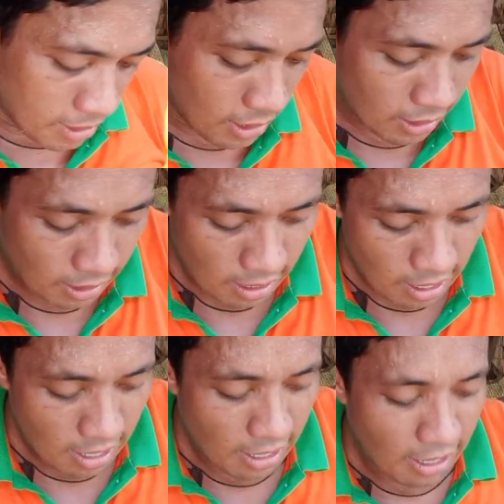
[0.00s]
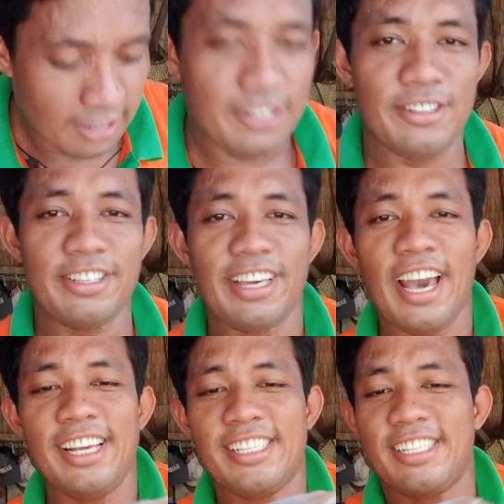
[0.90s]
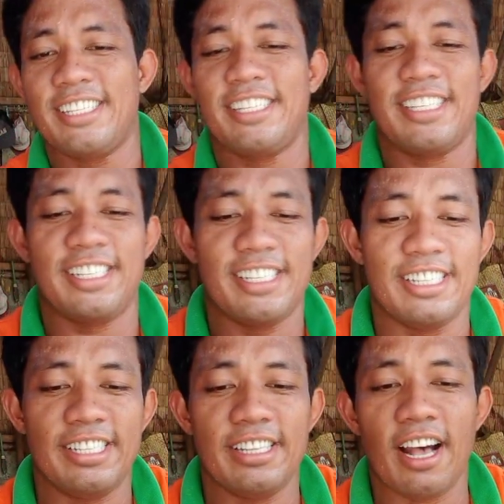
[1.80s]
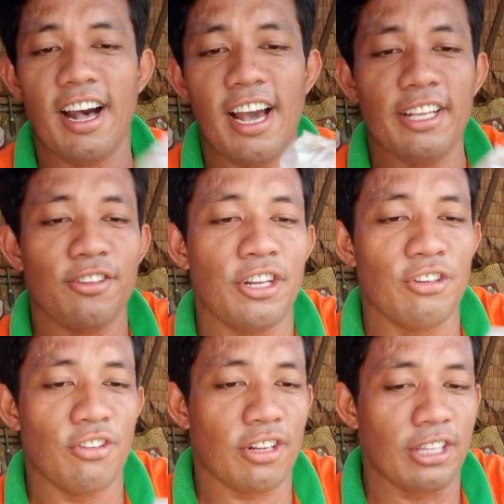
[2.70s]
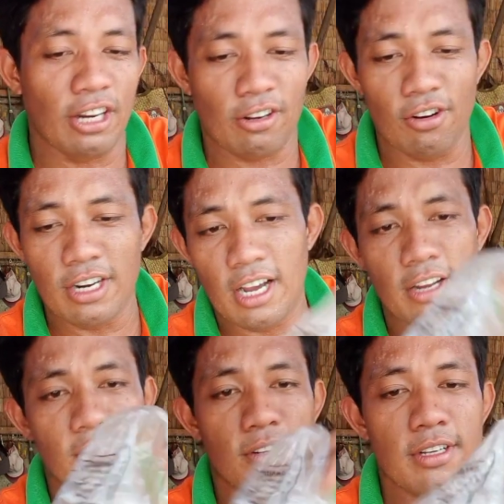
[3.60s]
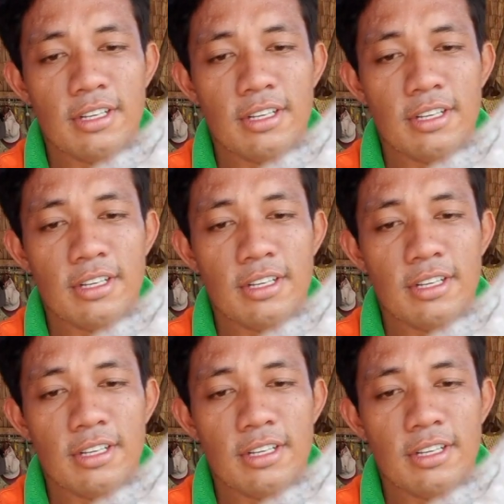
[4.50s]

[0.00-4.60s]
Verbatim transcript: stick. So guys. Ah, ito na yung order ko na ano.